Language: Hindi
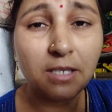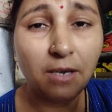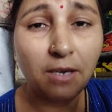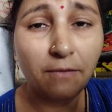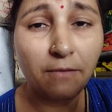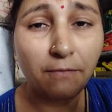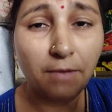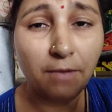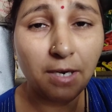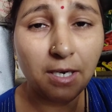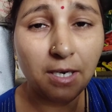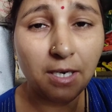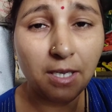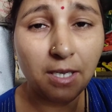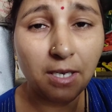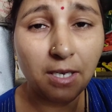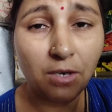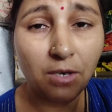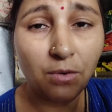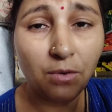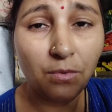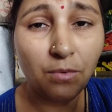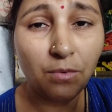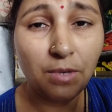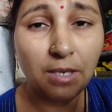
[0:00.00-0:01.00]
जी का वेट कर
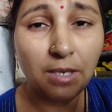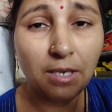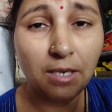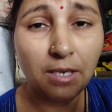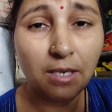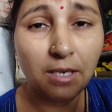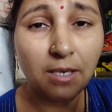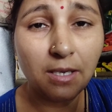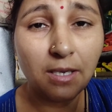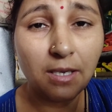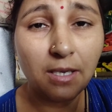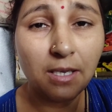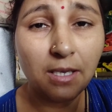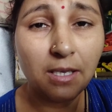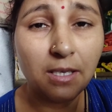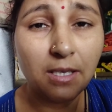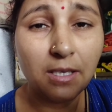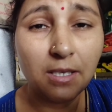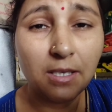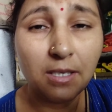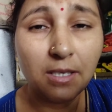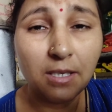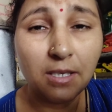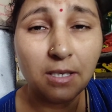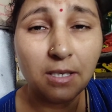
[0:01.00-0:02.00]
रही हूँ ये
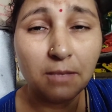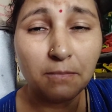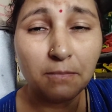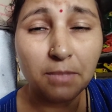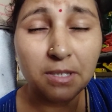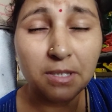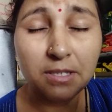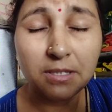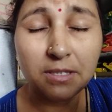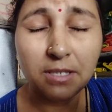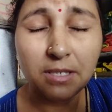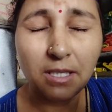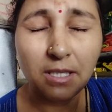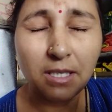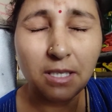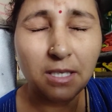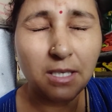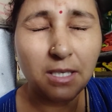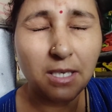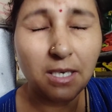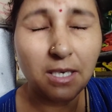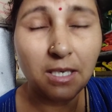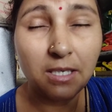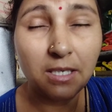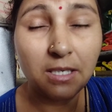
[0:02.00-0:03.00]
बस जल्दी
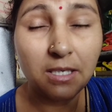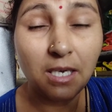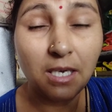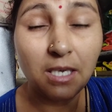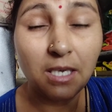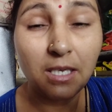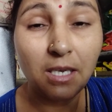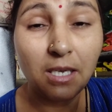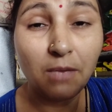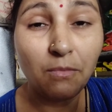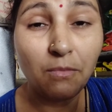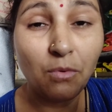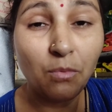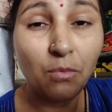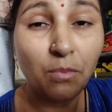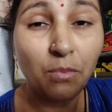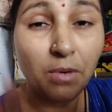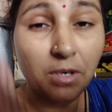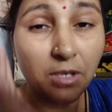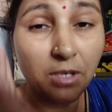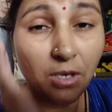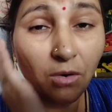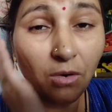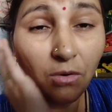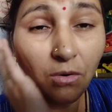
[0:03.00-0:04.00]
से नीचे आ जाए मैं
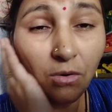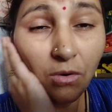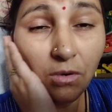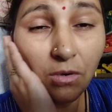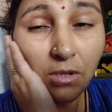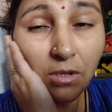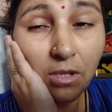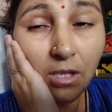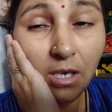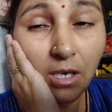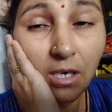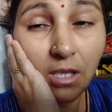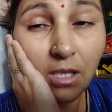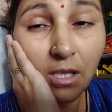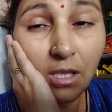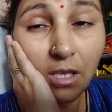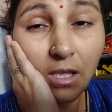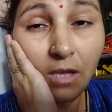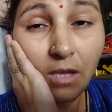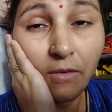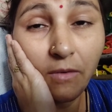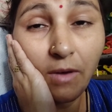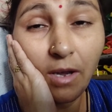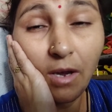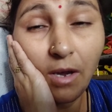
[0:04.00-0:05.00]
ऊपर जाऊँ दर्द की
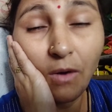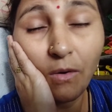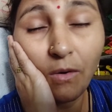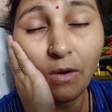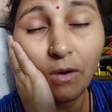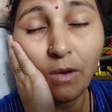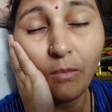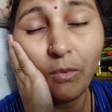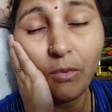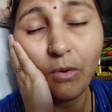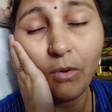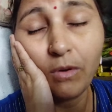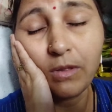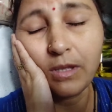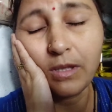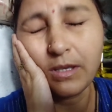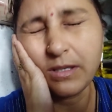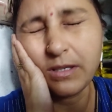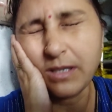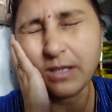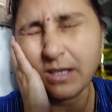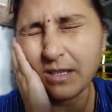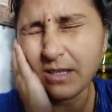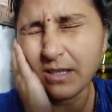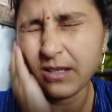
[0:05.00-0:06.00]
दवाई खाऊँगी बहुत ही
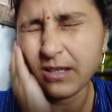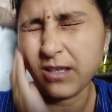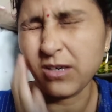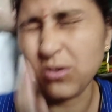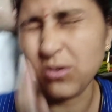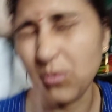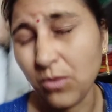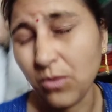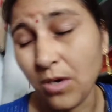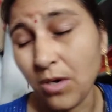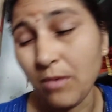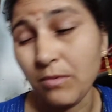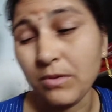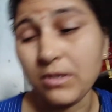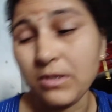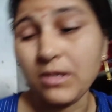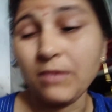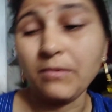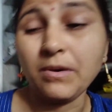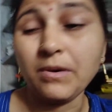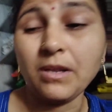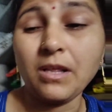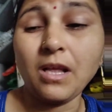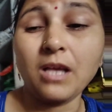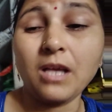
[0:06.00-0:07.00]
दर्द हो रहा मुझसे
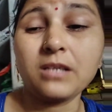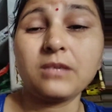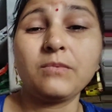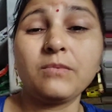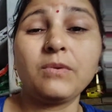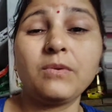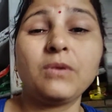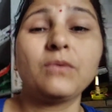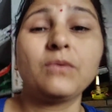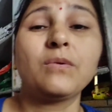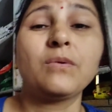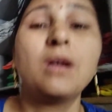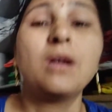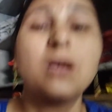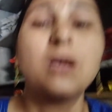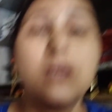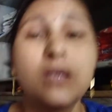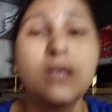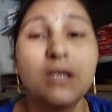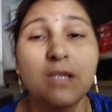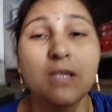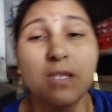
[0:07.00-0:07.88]
बर्दाश्त नहीं हो रहा